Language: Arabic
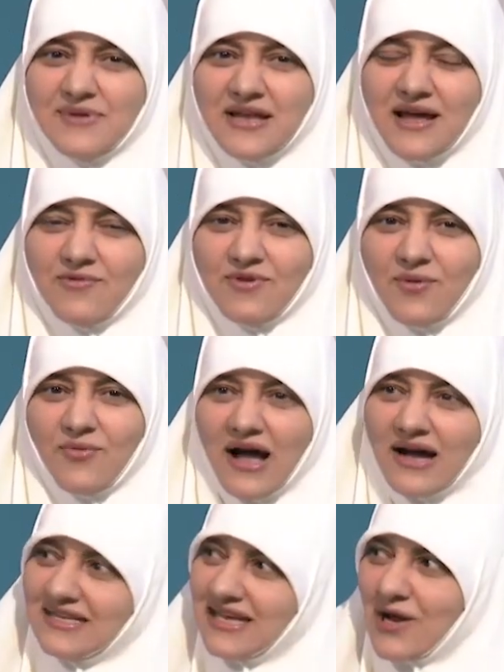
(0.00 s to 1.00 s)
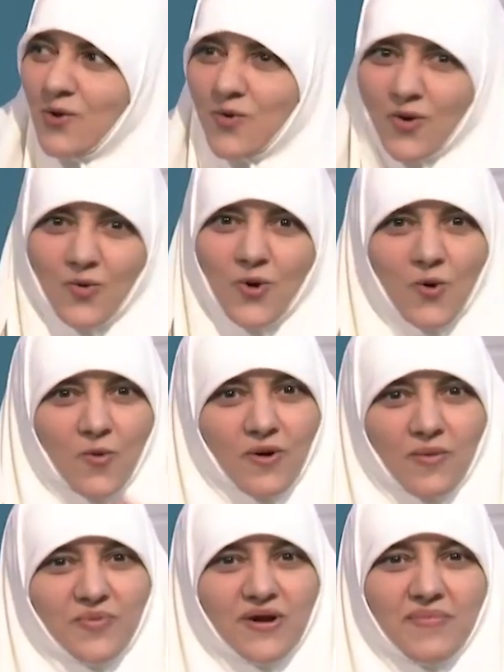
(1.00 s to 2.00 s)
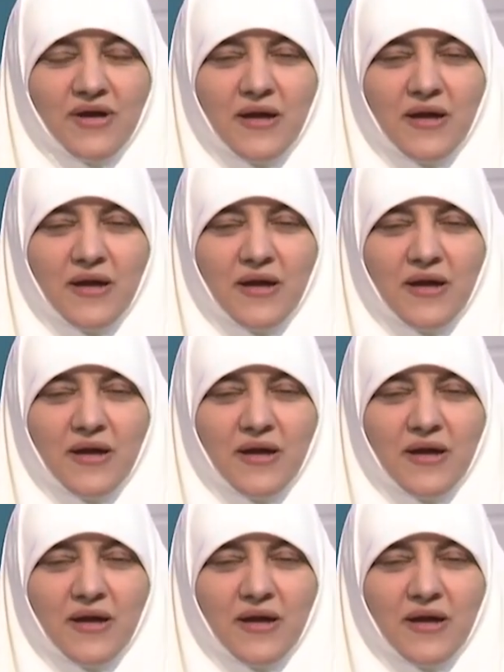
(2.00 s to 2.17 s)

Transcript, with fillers: جميله قوي وحاجات حلوه وربنا